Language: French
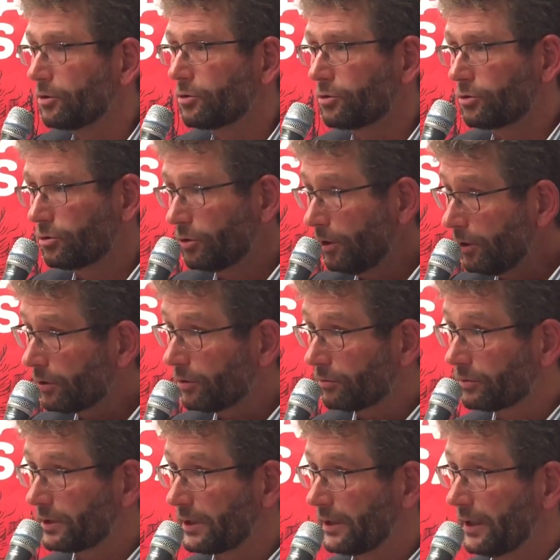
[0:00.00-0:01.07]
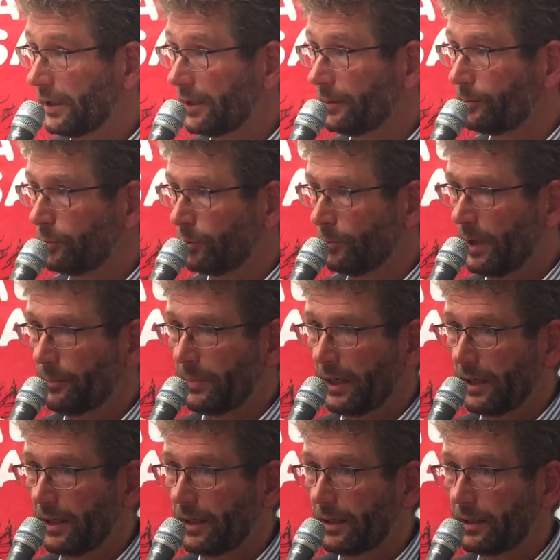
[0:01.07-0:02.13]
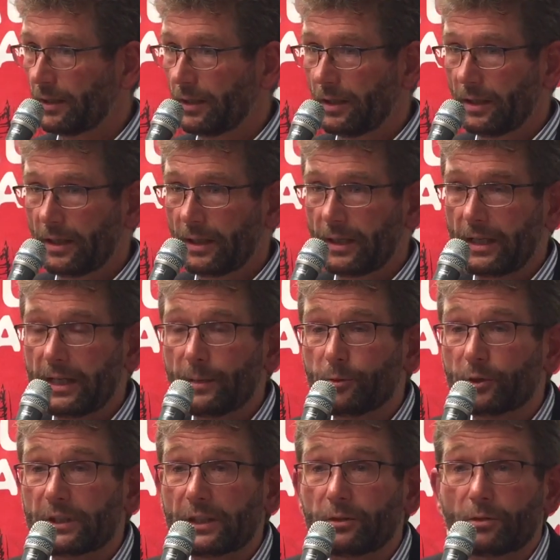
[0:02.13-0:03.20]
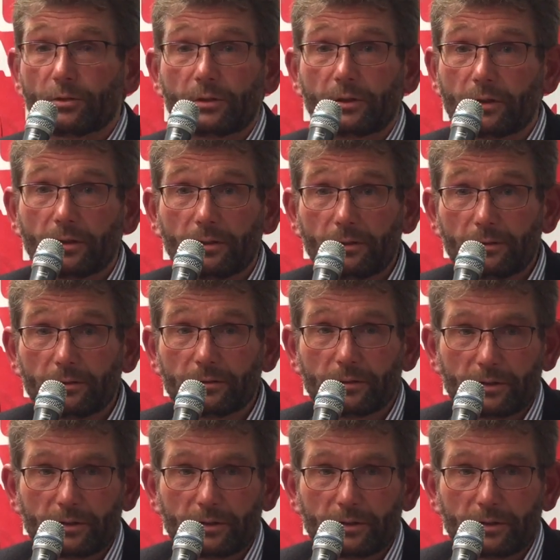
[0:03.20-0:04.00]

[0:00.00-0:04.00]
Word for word: Je considère pour ma part qu'il est peut-être temps,